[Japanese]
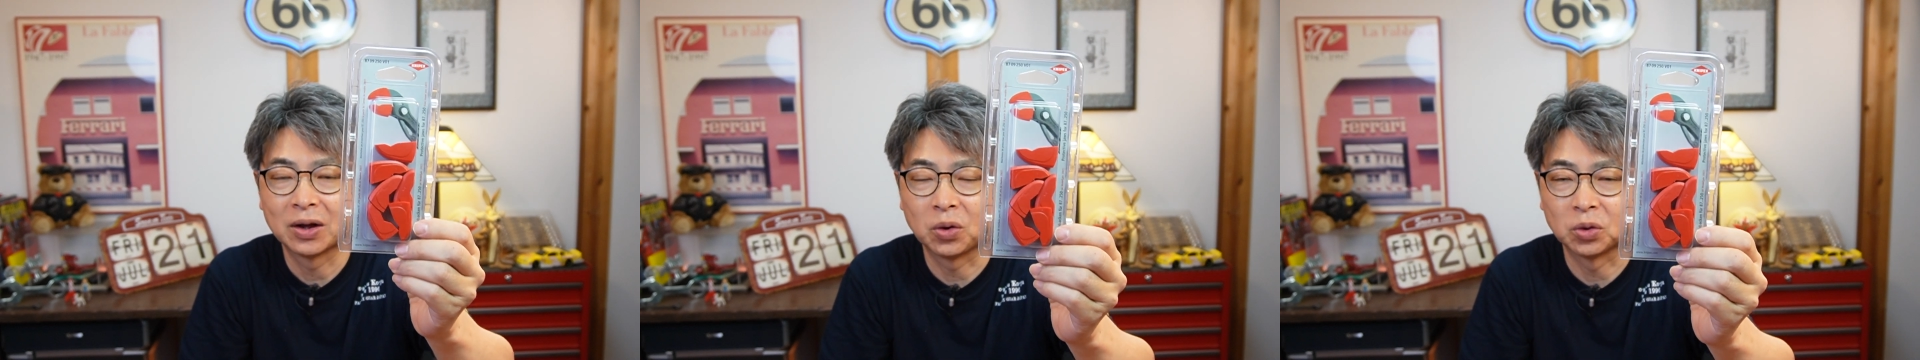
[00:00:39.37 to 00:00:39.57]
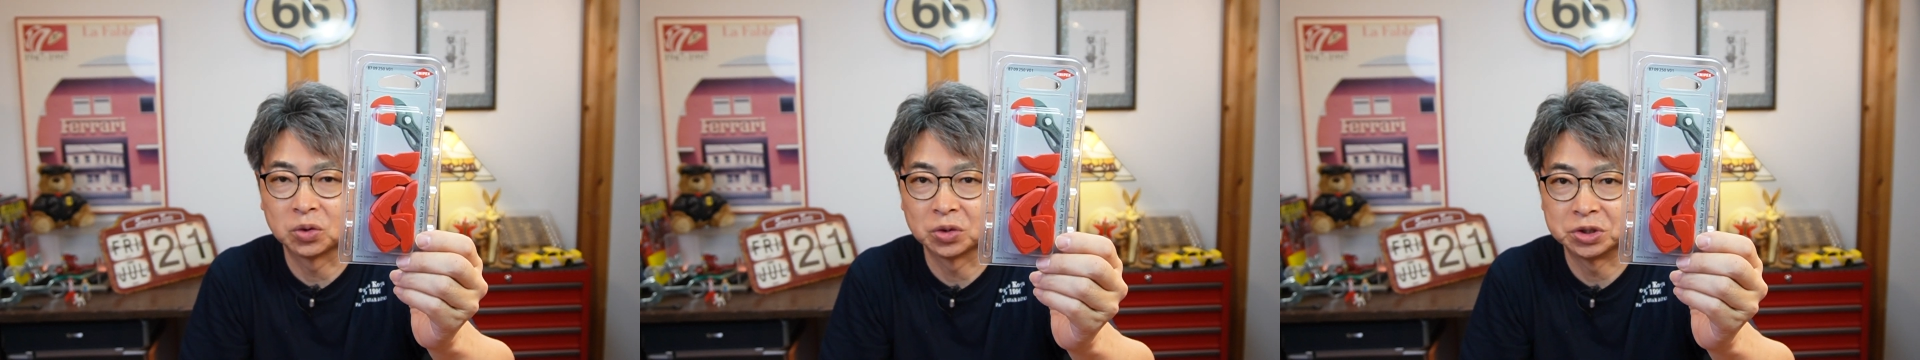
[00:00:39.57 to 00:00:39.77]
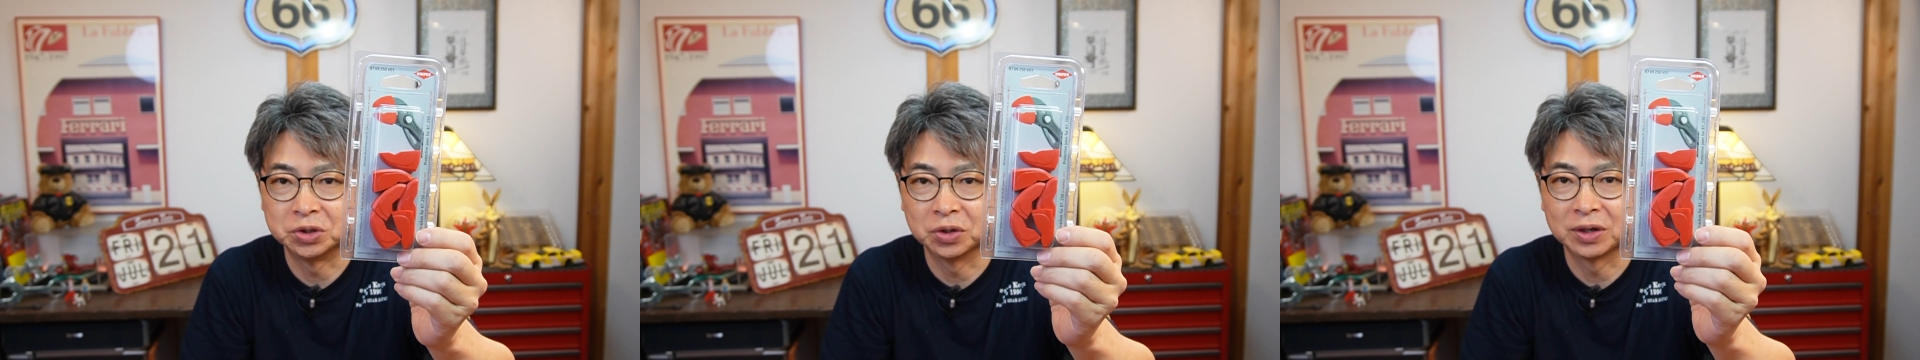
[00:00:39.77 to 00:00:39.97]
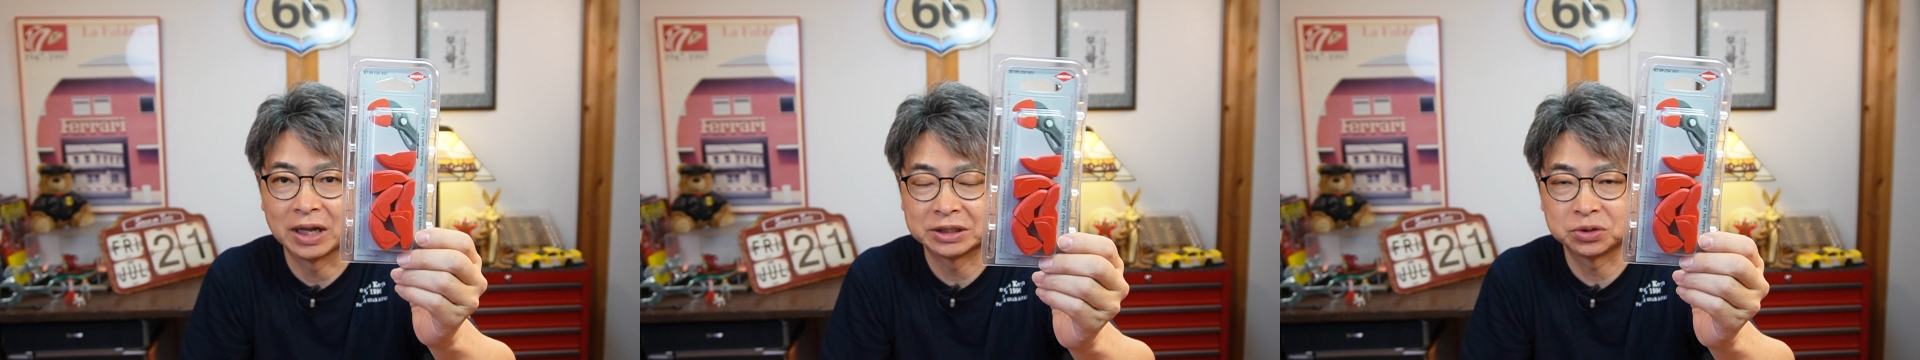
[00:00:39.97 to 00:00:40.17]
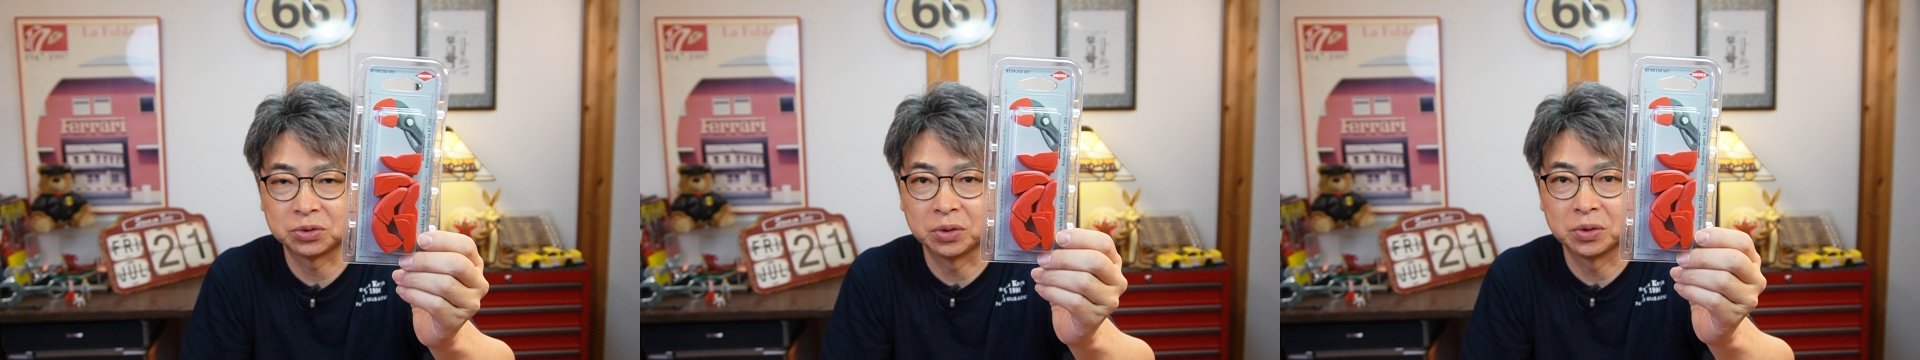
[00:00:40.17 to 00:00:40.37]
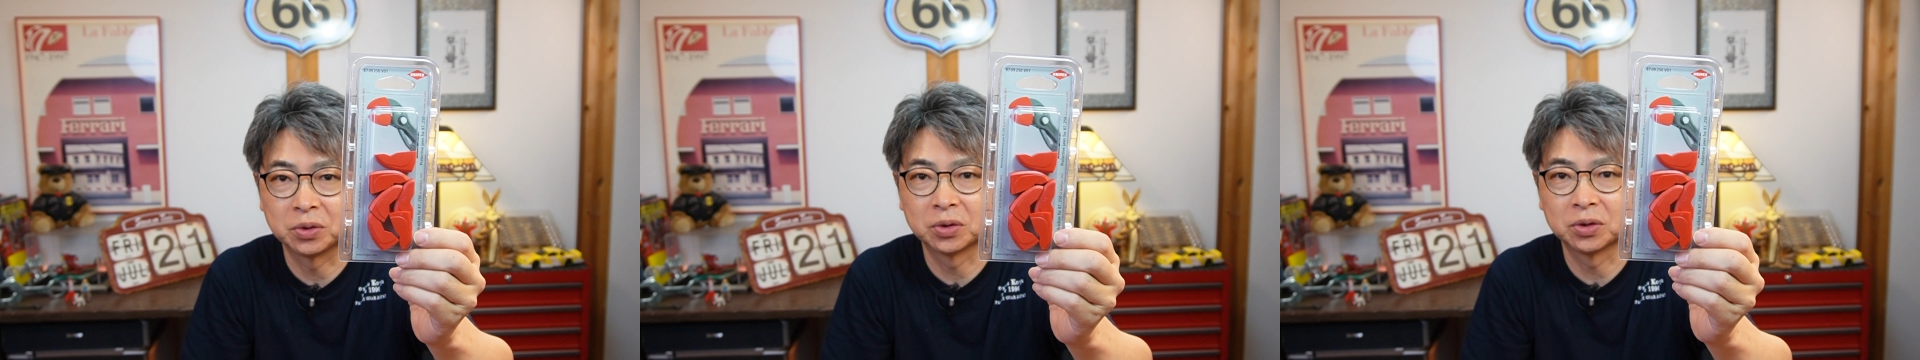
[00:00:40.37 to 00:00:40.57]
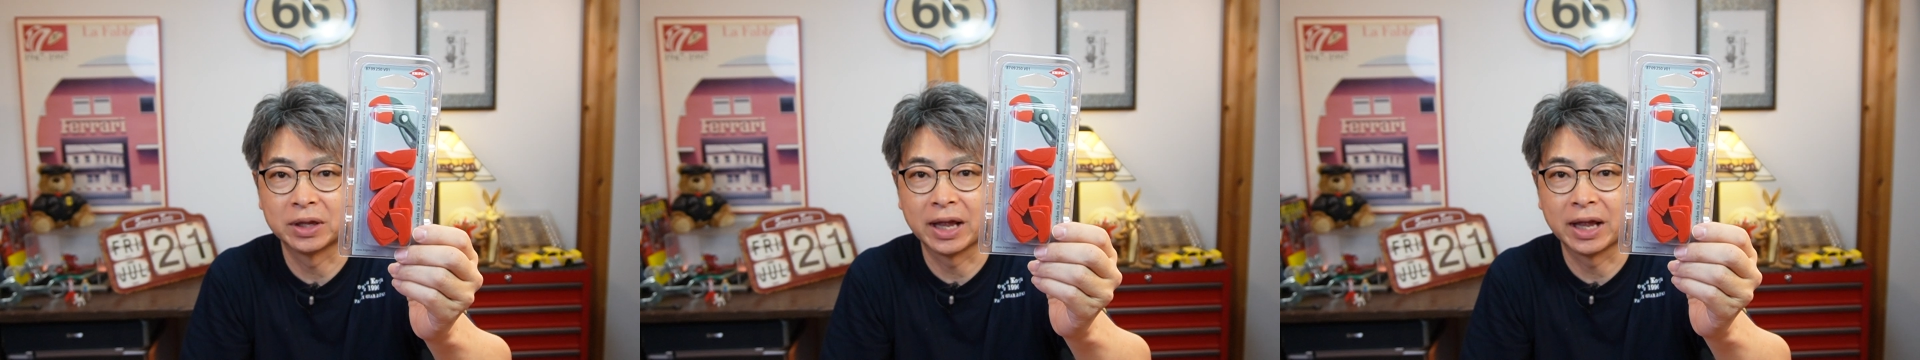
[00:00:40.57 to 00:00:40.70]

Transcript: 今年の夏ということ